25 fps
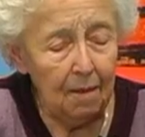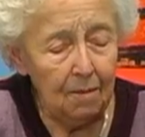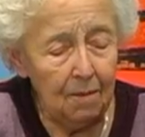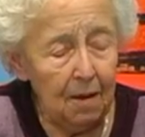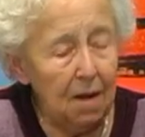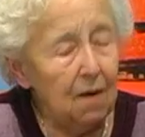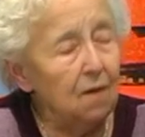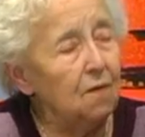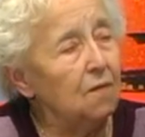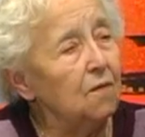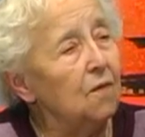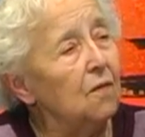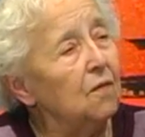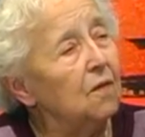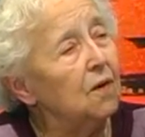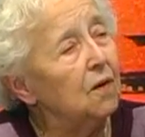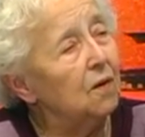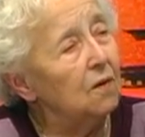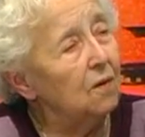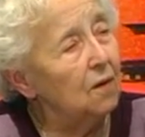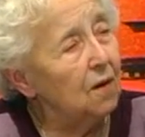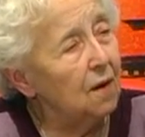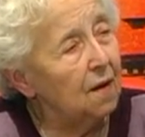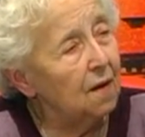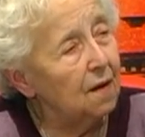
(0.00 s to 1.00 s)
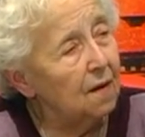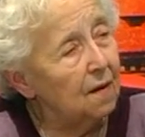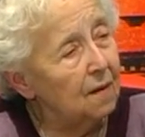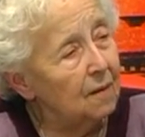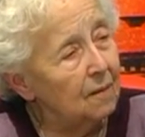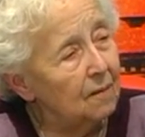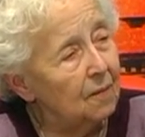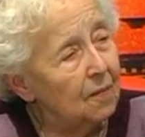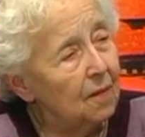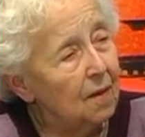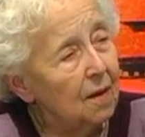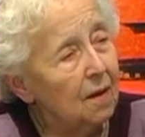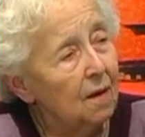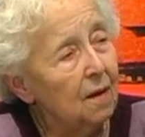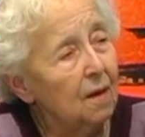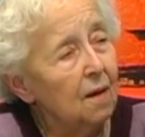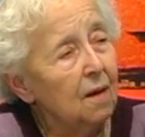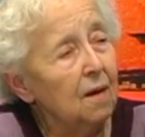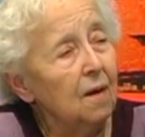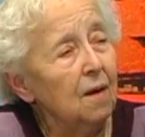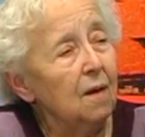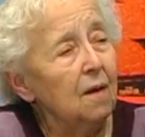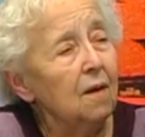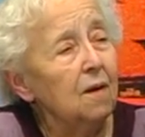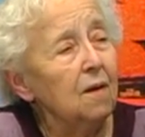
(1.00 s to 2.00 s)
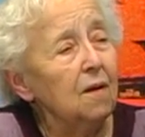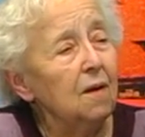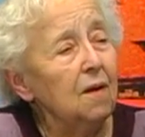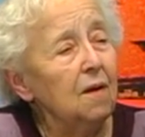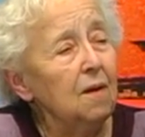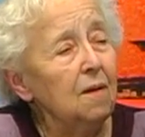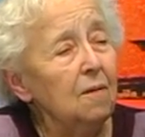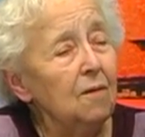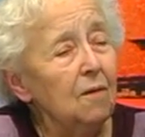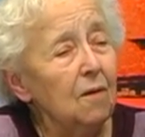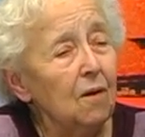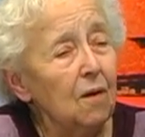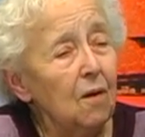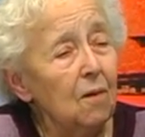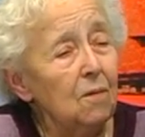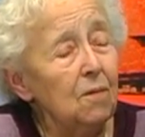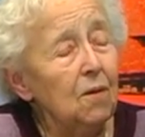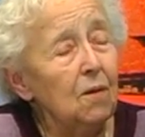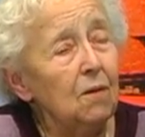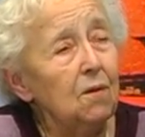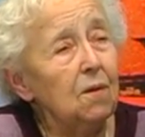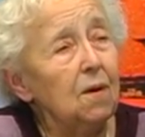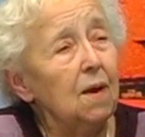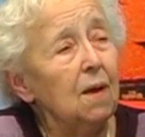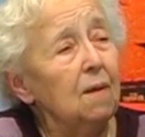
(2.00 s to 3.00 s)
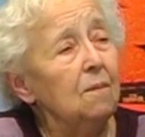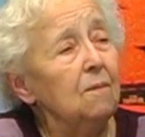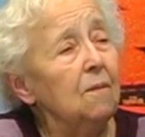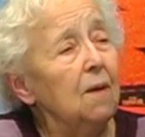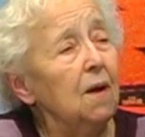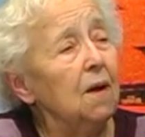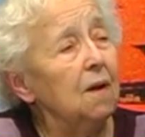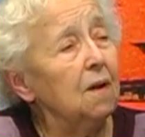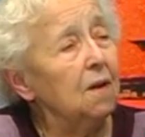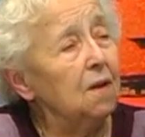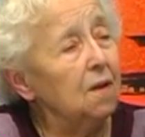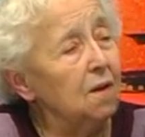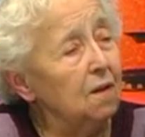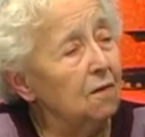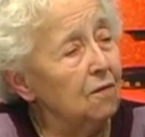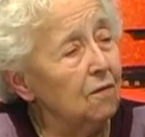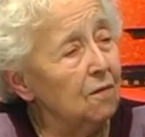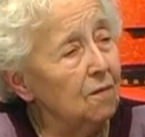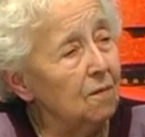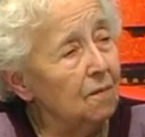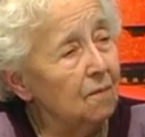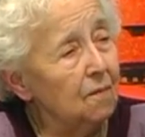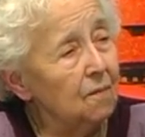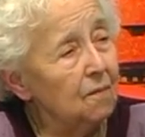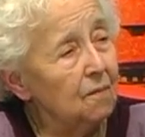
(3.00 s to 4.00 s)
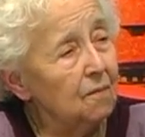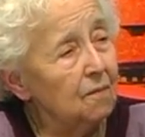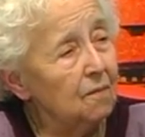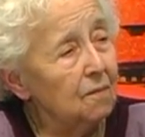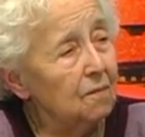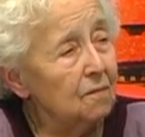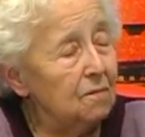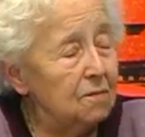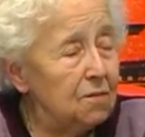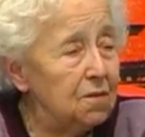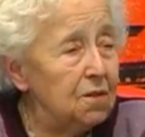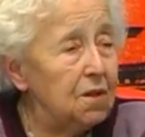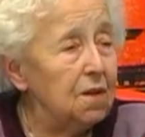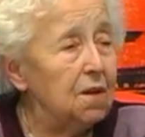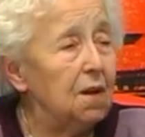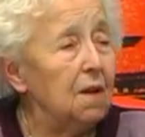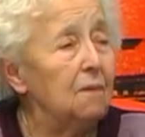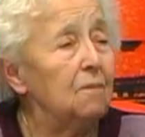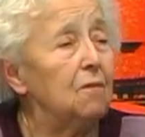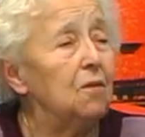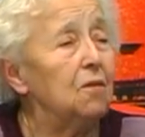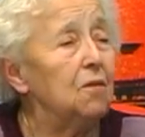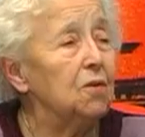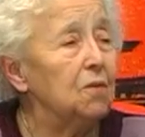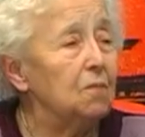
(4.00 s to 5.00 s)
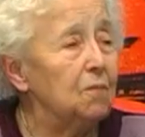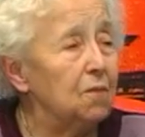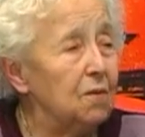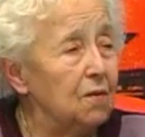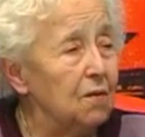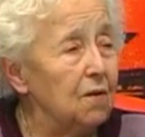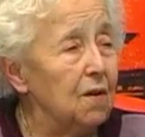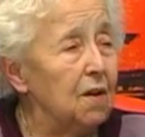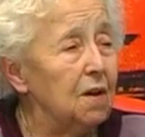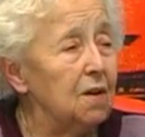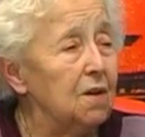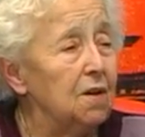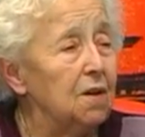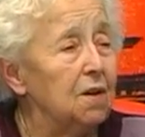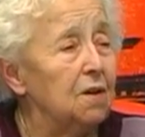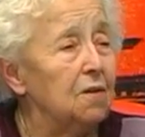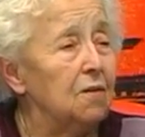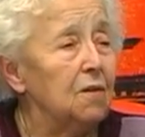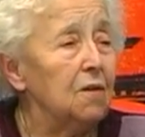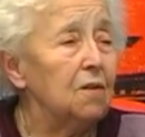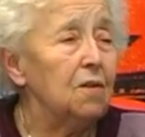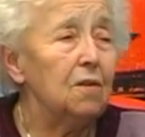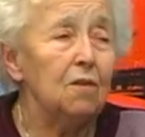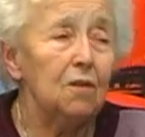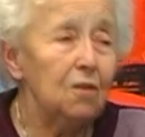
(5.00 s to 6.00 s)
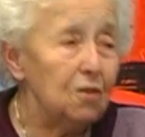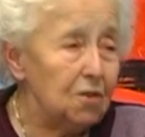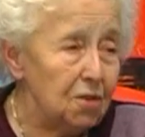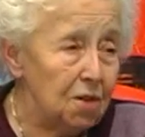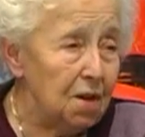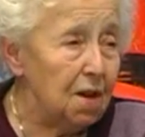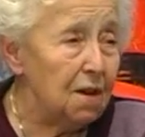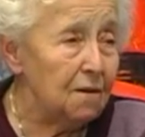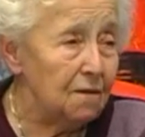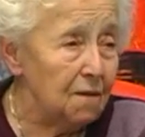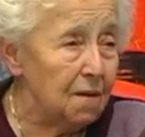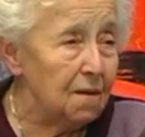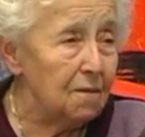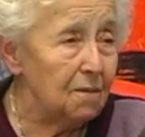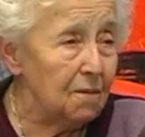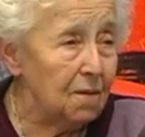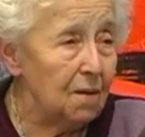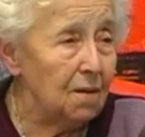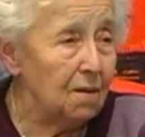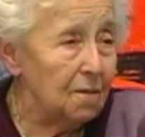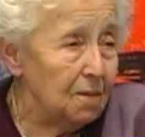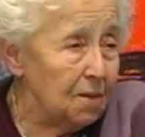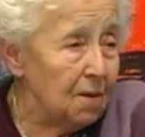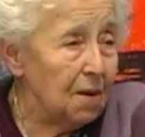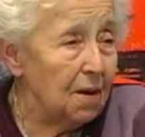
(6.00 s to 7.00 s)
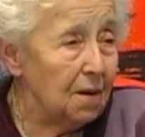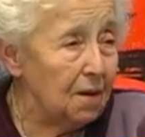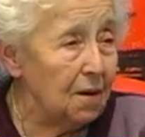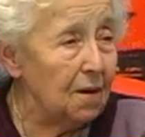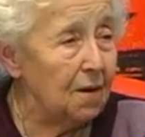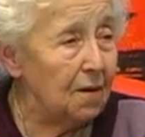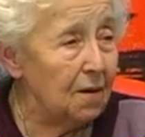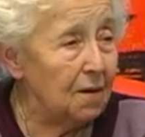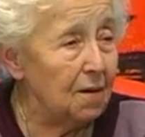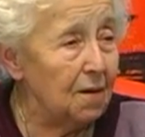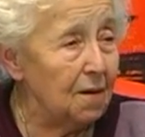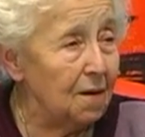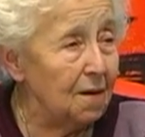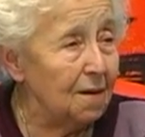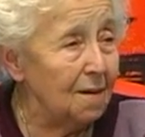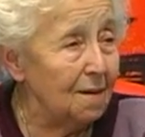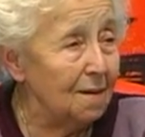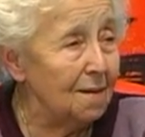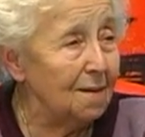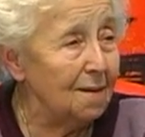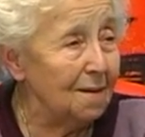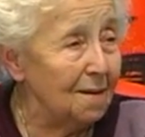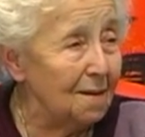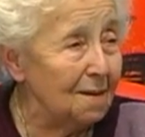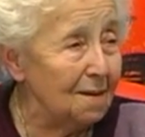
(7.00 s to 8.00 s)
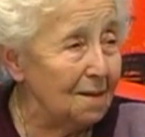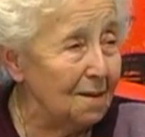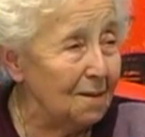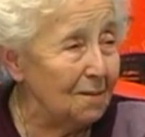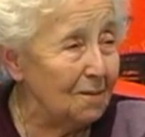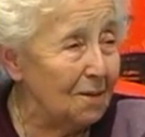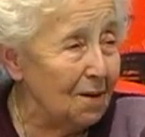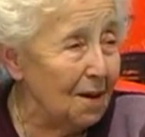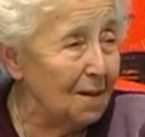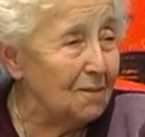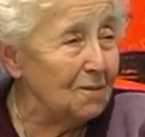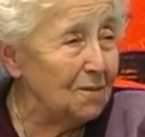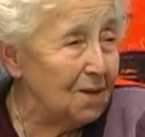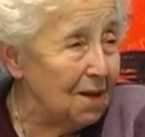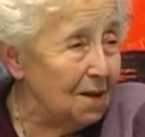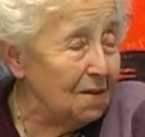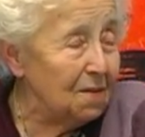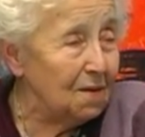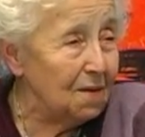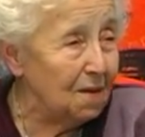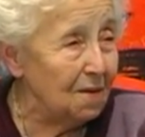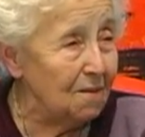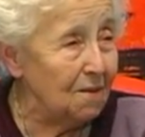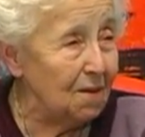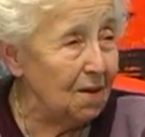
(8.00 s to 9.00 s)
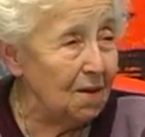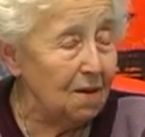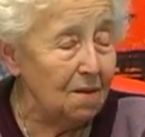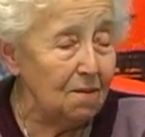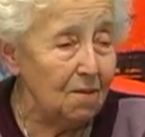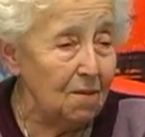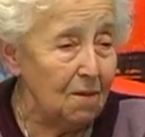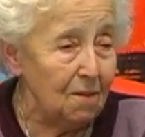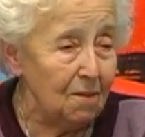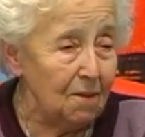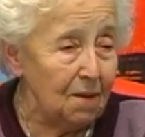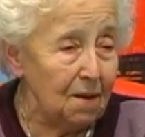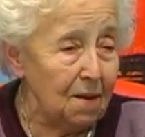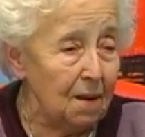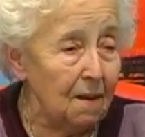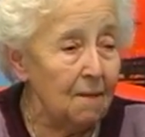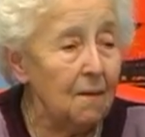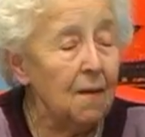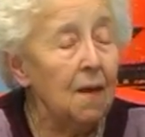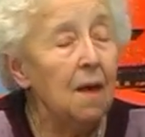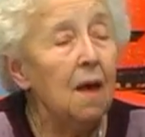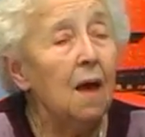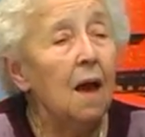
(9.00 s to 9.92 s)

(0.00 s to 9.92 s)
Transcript: państwowe koleje i robią tam archiwum czy tam coś przywieźli, czy to już nie wiem, bo przecież nie, nie byłam dzieckiem i nie byłam tam.